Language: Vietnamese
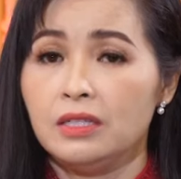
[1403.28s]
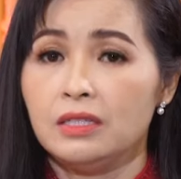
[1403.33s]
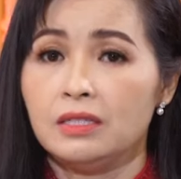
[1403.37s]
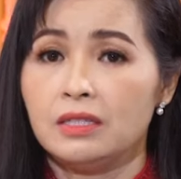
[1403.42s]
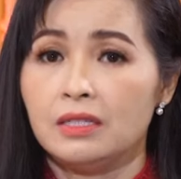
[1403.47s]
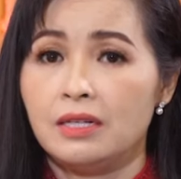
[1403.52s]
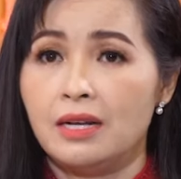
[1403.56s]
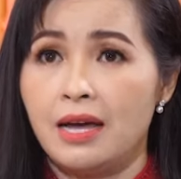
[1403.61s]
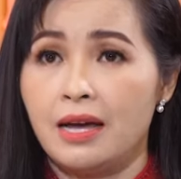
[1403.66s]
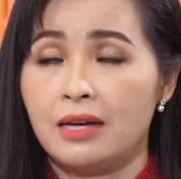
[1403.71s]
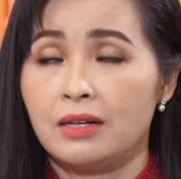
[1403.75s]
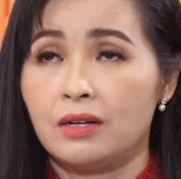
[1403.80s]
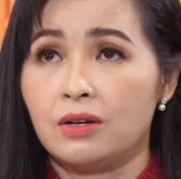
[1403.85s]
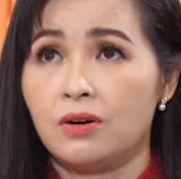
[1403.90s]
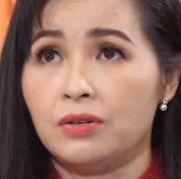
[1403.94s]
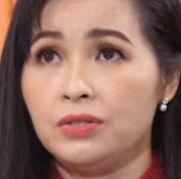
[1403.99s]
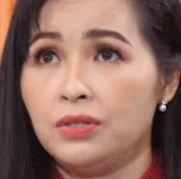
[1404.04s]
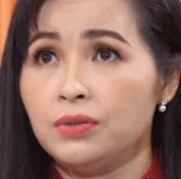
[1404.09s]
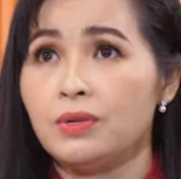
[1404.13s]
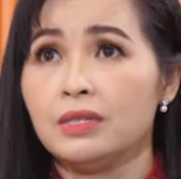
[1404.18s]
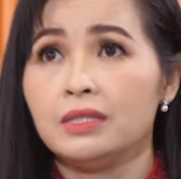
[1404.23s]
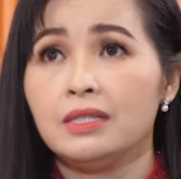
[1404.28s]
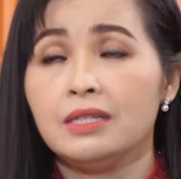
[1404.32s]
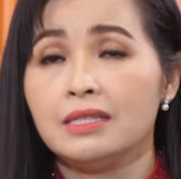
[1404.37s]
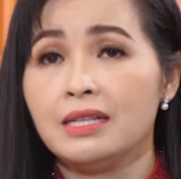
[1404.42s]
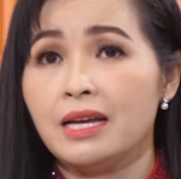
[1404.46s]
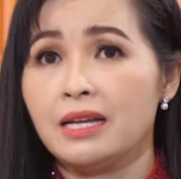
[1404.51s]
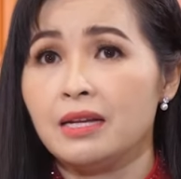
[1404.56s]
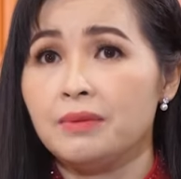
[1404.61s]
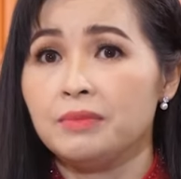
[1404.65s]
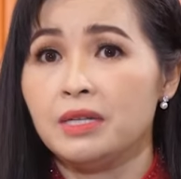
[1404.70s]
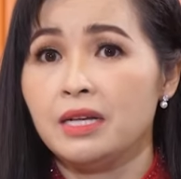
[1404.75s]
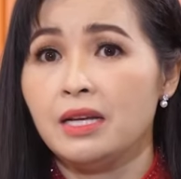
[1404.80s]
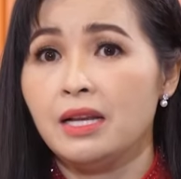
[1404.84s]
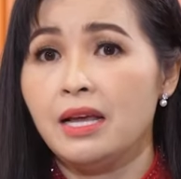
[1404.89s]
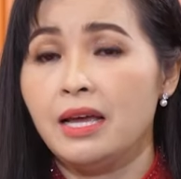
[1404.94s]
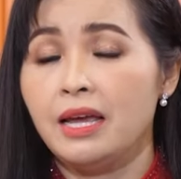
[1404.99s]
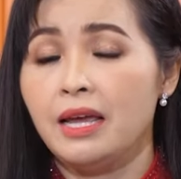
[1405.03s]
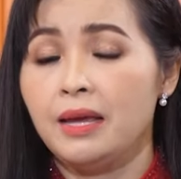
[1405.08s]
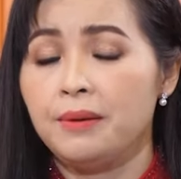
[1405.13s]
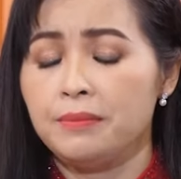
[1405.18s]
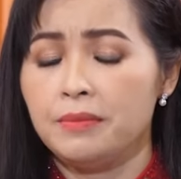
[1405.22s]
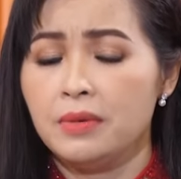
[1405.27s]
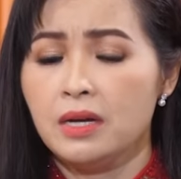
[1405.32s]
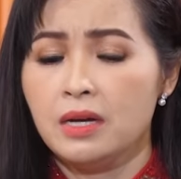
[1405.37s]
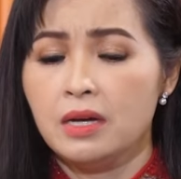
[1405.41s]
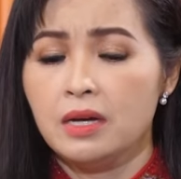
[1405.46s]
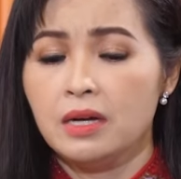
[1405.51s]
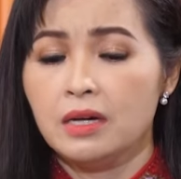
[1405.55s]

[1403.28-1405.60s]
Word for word: nên là có những quãng thời gian em thấy là em